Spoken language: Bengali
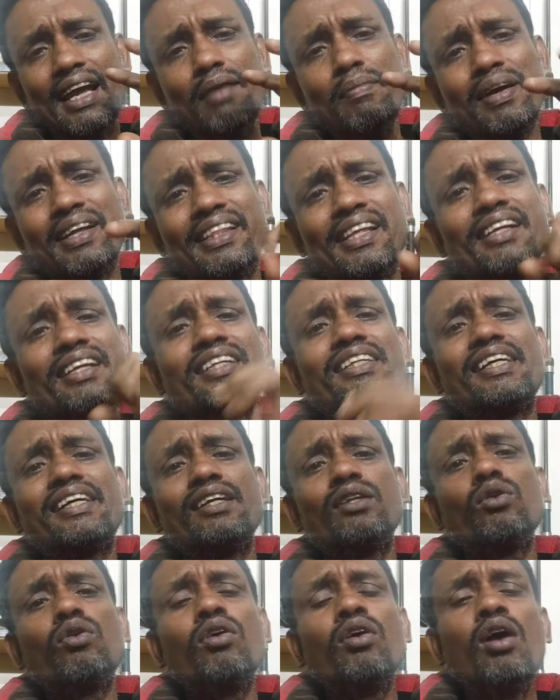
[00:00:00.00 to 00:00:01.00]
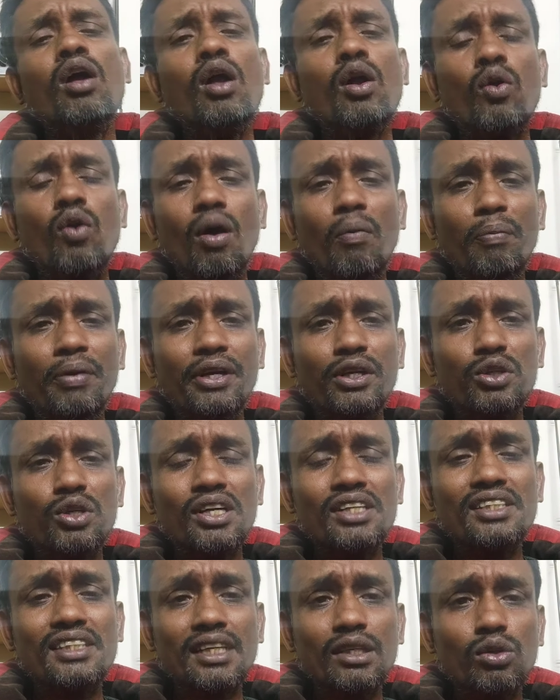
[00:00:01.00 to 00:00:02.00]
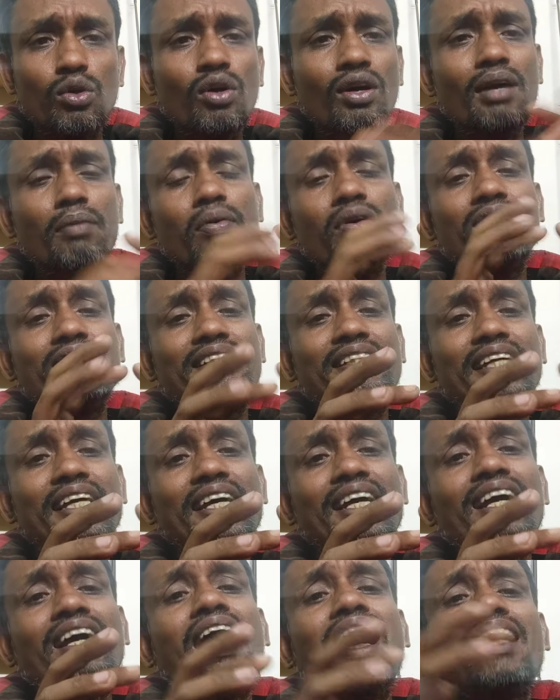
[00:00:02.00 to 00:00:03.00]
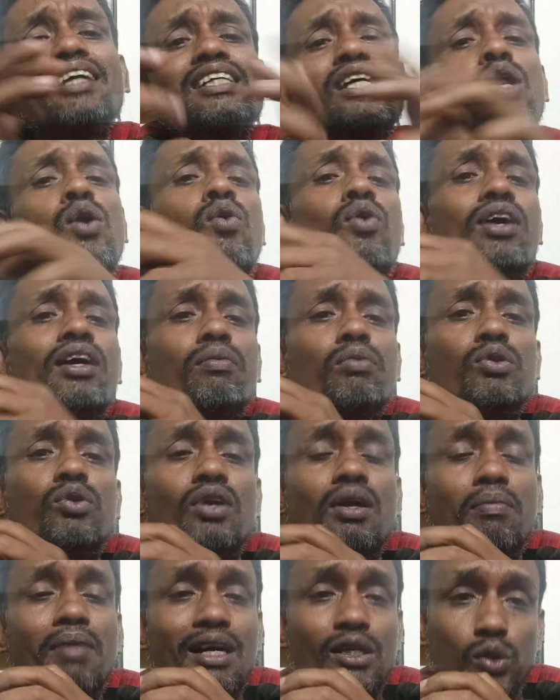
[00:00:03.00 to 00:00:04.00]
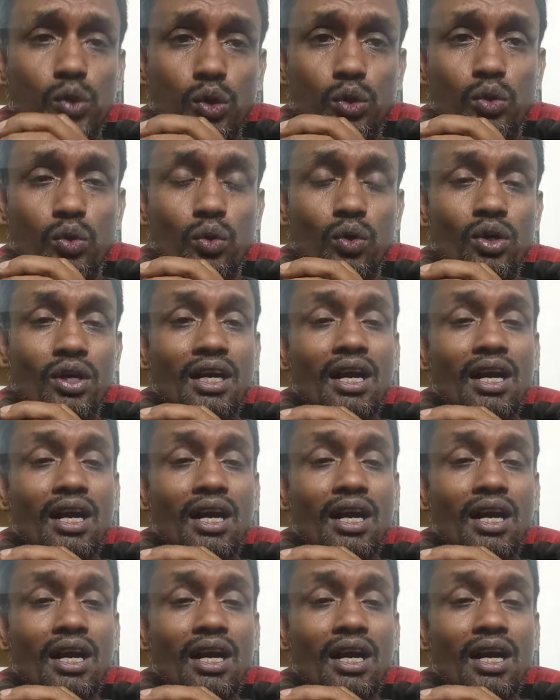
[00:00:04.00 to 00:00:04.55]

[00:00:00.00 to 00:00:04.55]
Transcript: এই ব্যক্তি নিজে কিন্তু কম্পিটিশনে যেত এবং যে হাজারো লোকের ভিতরে মাছ ধরত